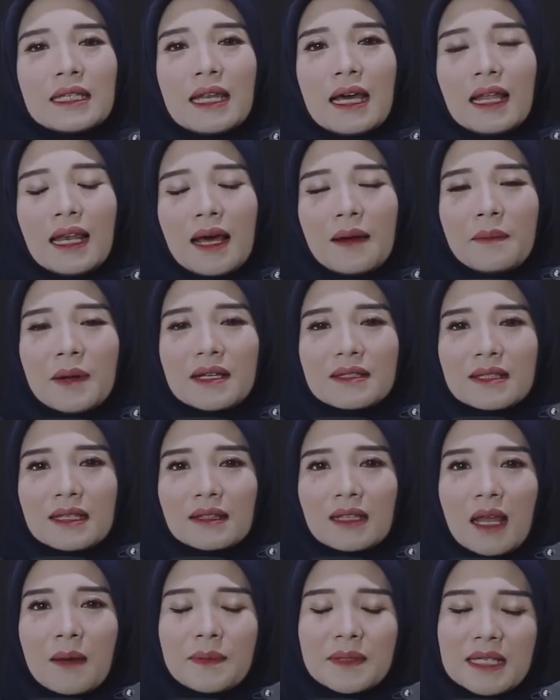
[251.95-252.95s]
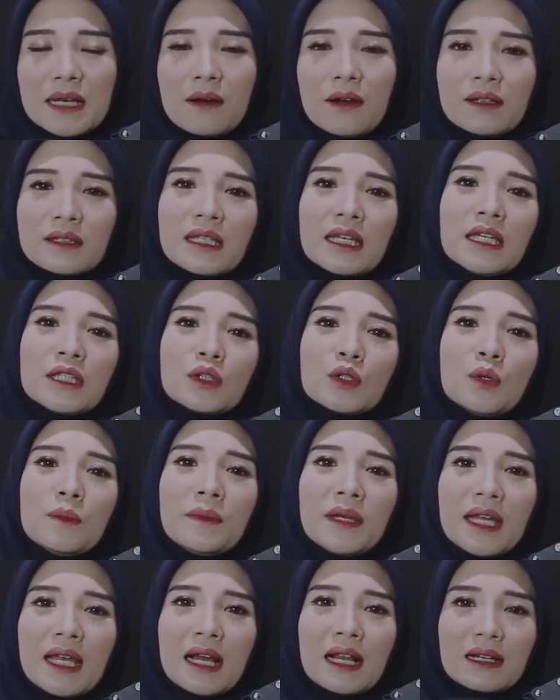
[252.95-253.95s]
Tidak lama setelah pesawat itu
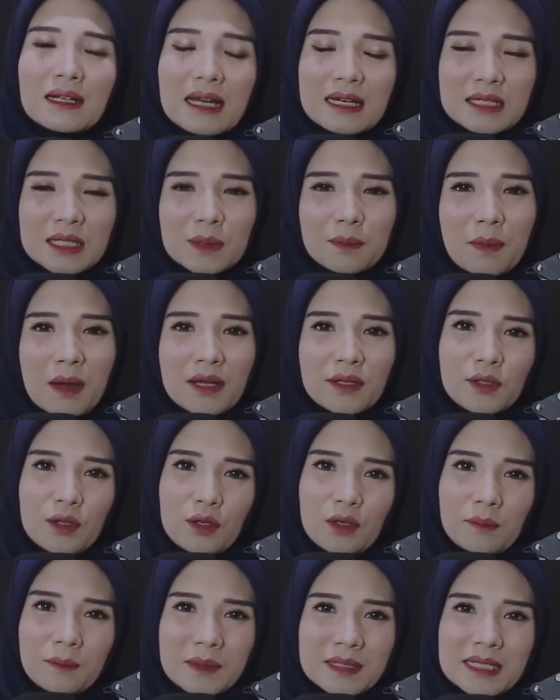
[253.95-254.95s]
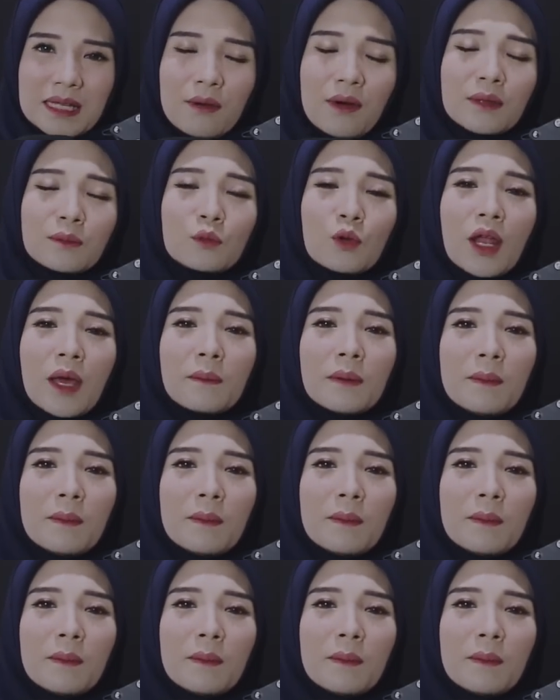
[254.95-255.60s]
meninggalkan Spanyol, pesawat mulai